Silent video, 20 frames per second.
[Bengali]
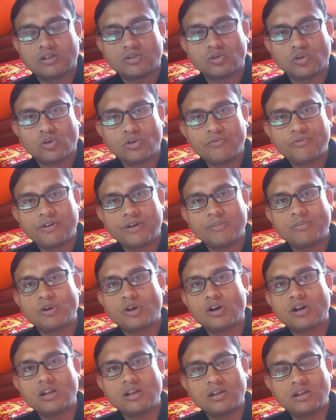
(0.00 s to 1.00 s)
ধরুন
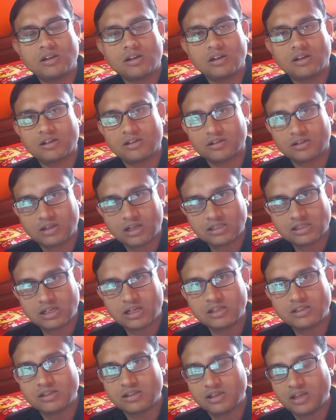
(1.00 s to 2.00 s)
ফেব্রুয়ারির
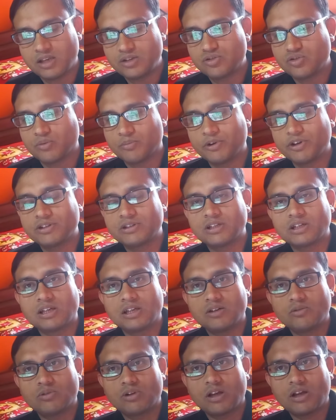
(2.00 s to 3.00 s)
কাছাকাছি এই সময়
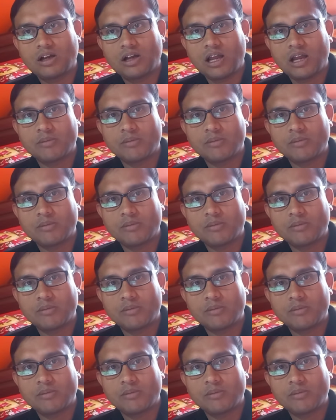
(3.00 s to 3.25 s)
থেকে ওরা